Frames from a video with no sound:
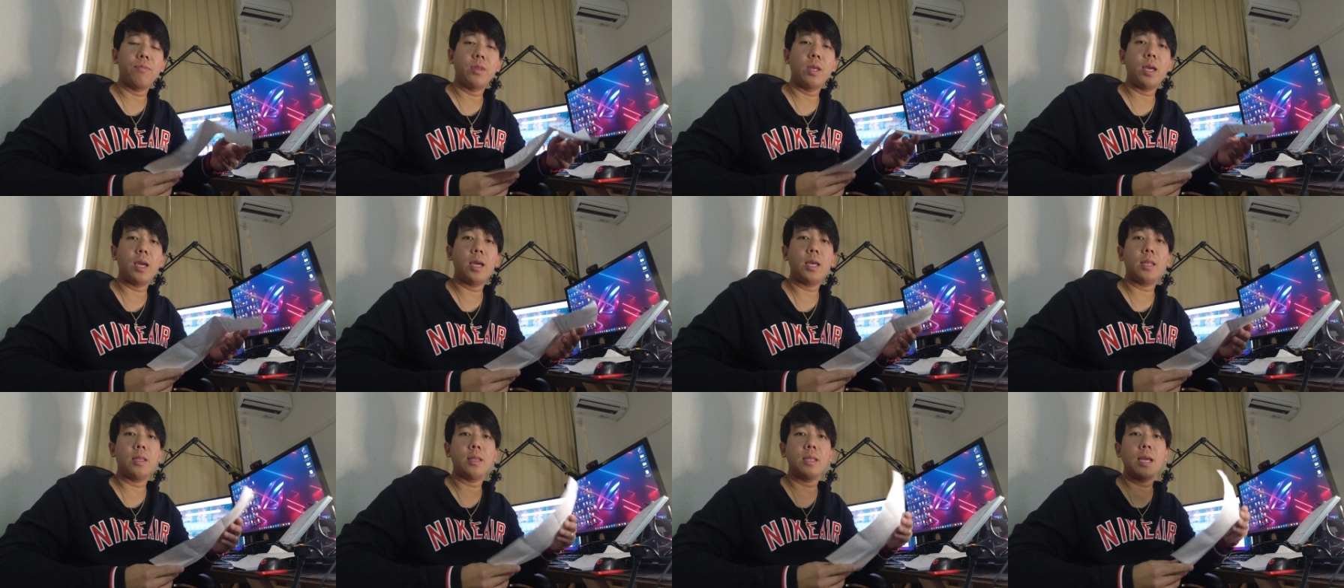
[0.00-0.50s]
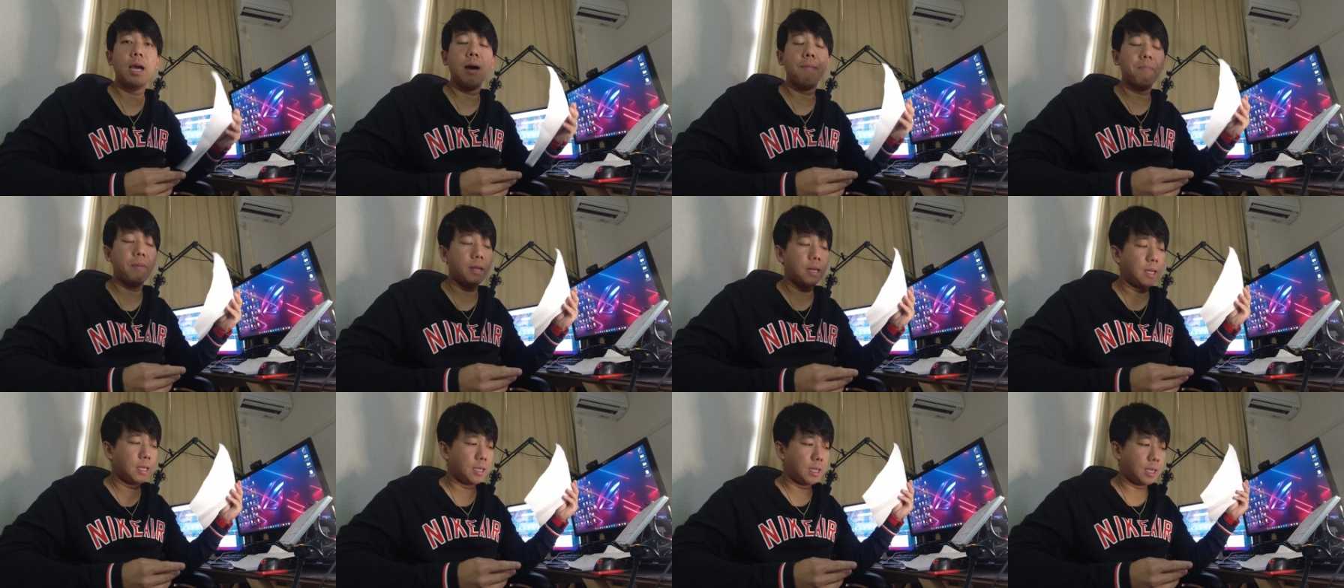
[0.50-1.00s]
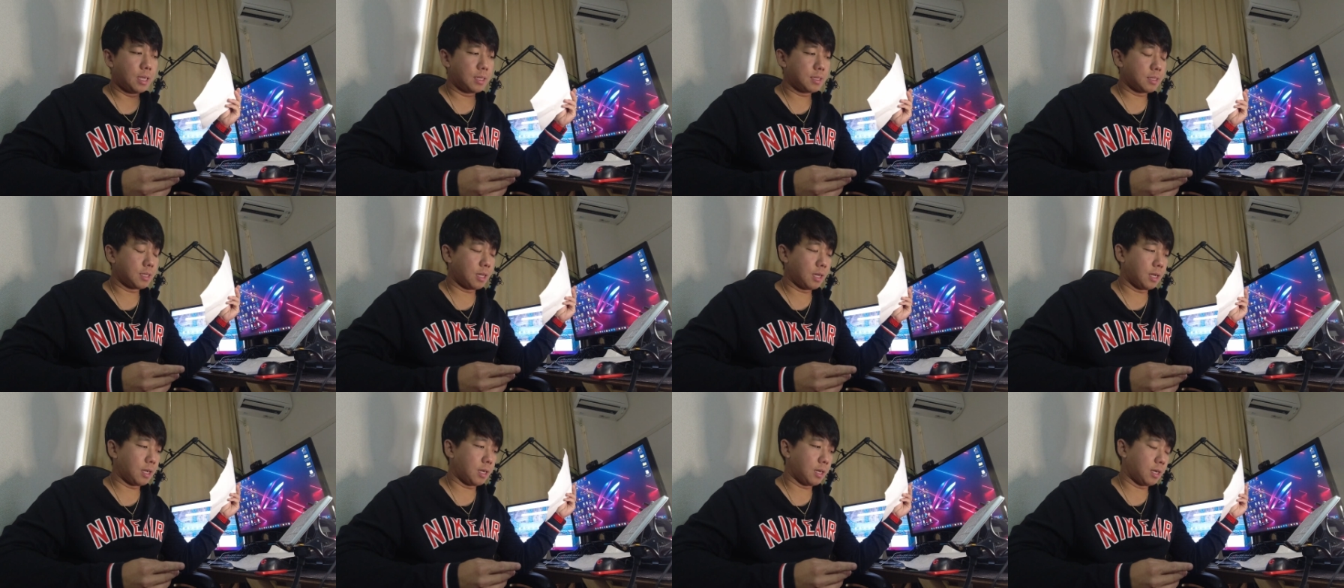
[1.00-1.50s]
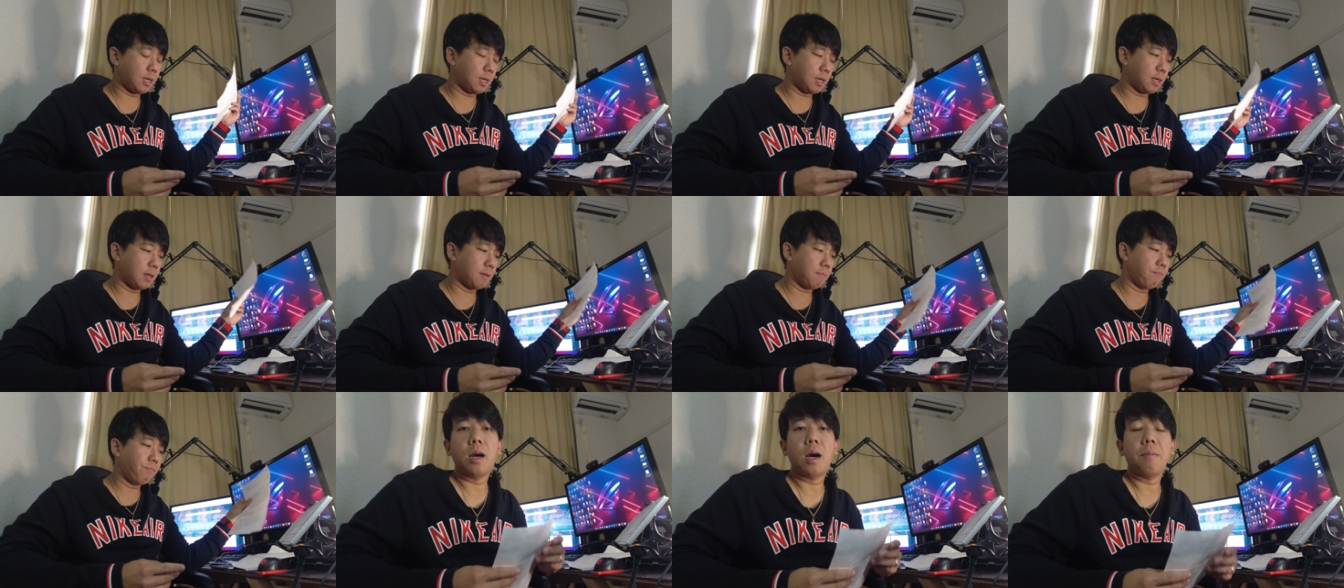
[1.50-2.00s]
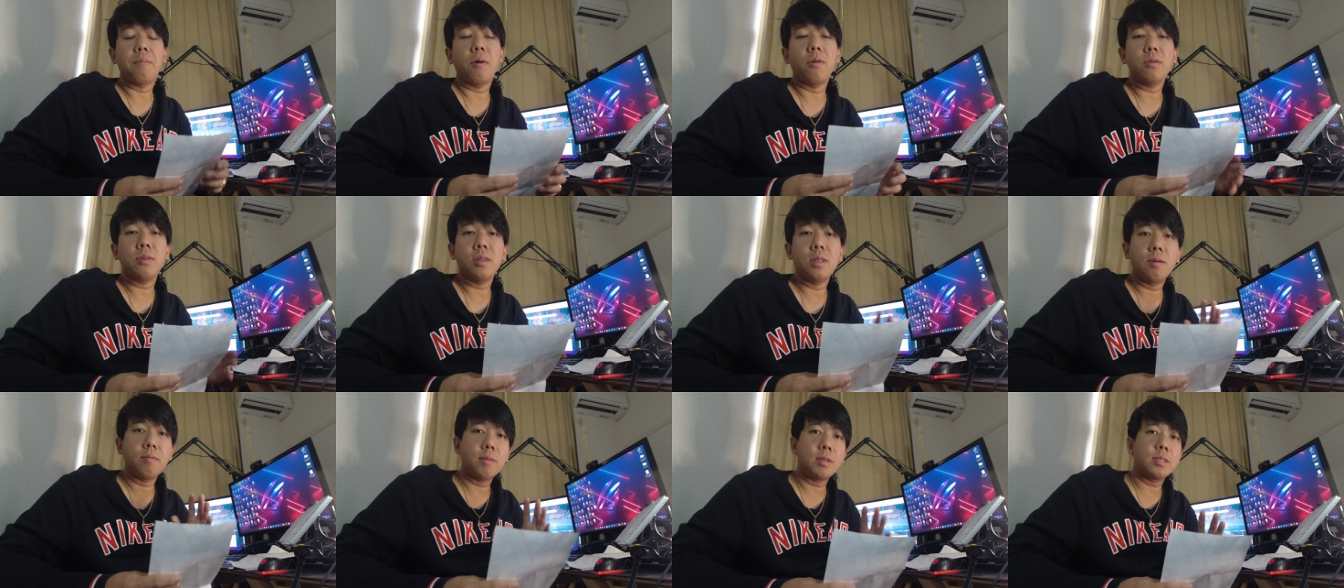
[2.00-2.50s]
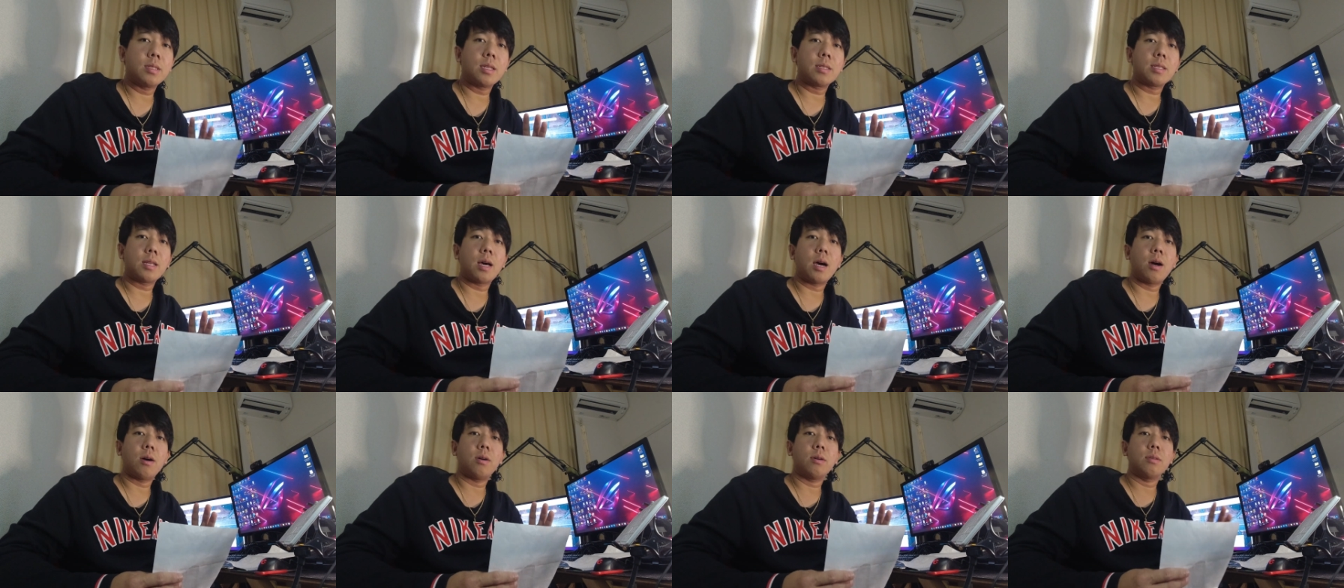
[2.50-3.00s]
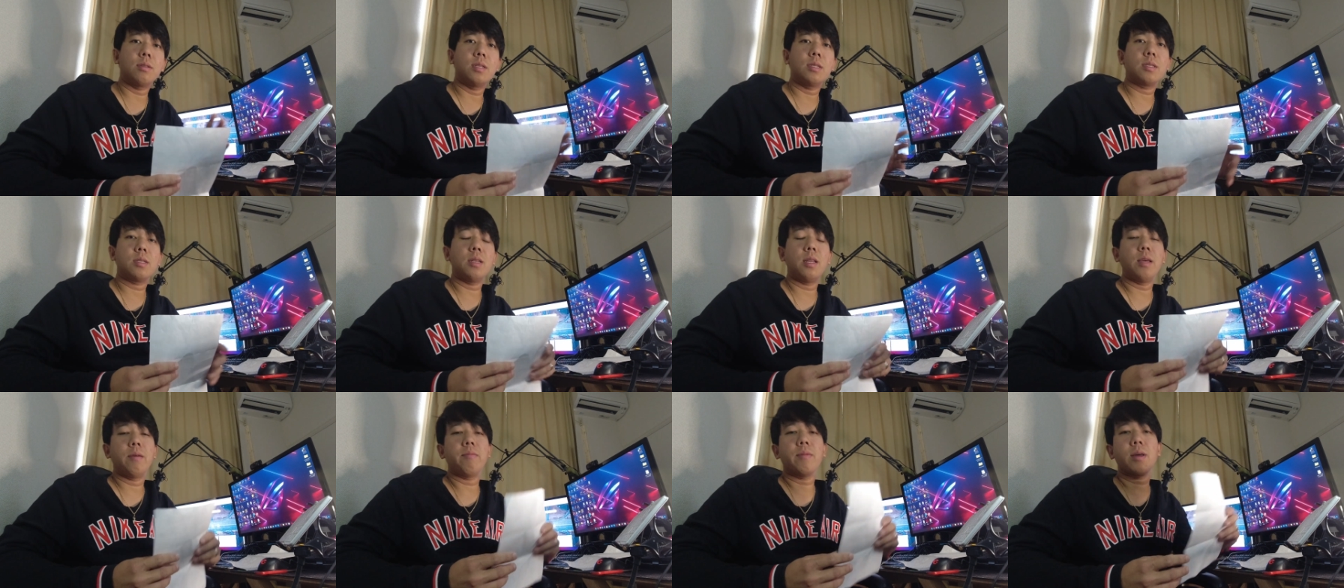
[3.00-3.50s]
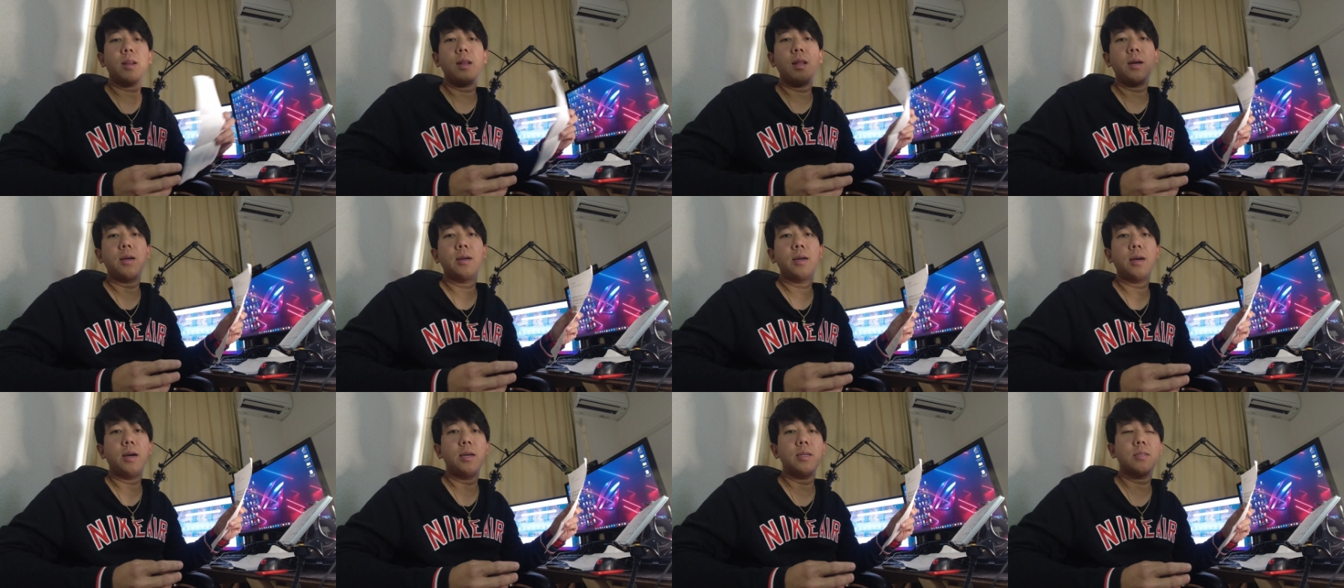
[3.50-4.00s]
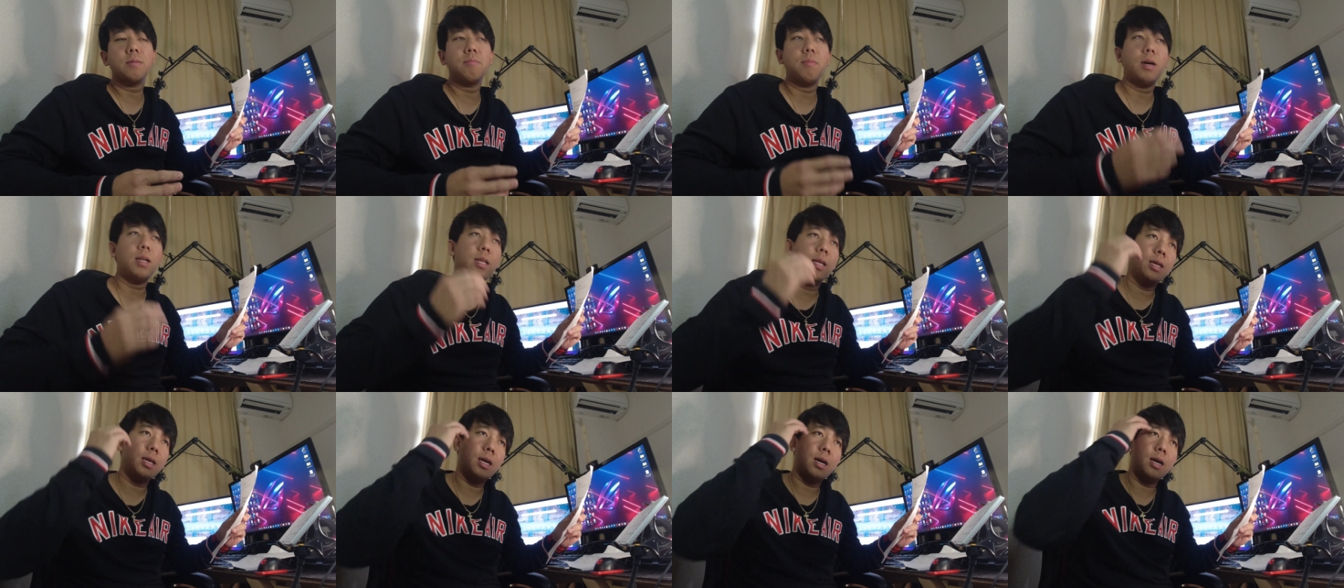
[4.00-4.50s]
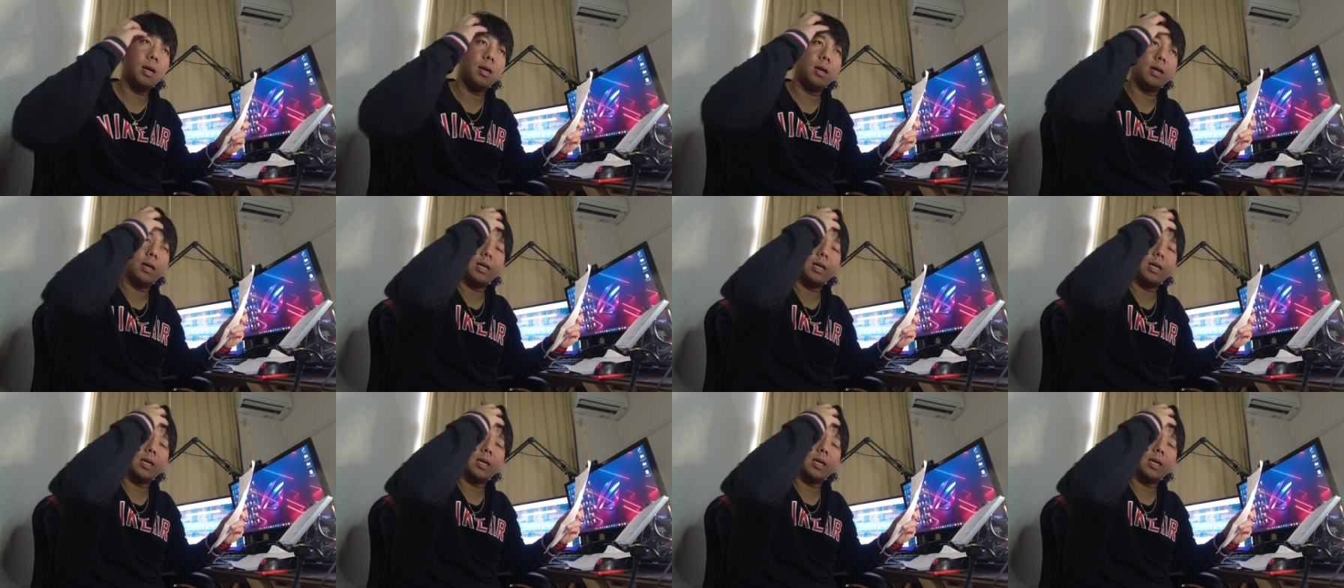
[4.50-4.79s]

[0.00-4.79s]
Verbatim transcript: Then nga pala guys, um, about naman sa sahod, disclaimer lang guys, bali nga